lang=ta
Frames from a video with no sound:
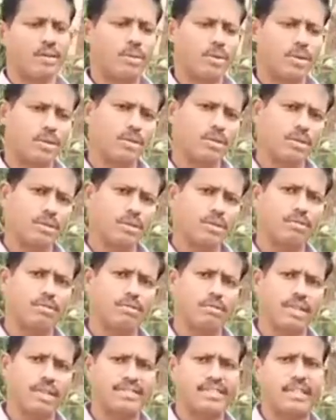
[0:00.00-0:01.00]
ஒரு ஒரு
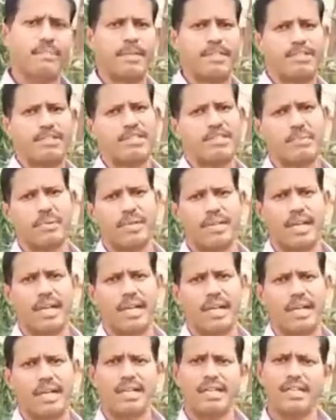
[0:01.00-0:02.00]
வரிசைப்படுத்தி வச்சு
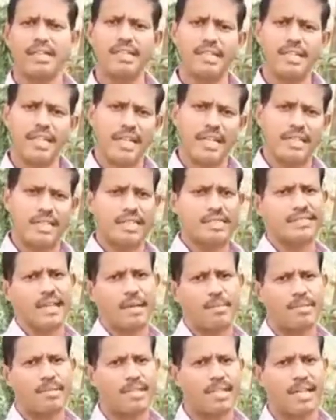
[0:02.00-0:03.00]
போயிருக்காங்க இது இந்த நேரத்தில்
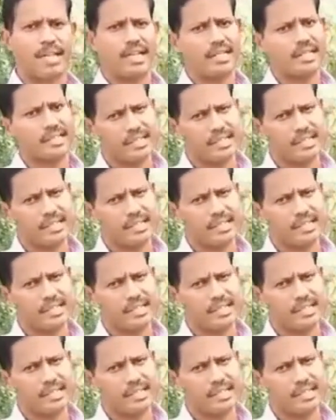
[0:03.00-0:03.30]
சாப்பிடுங்க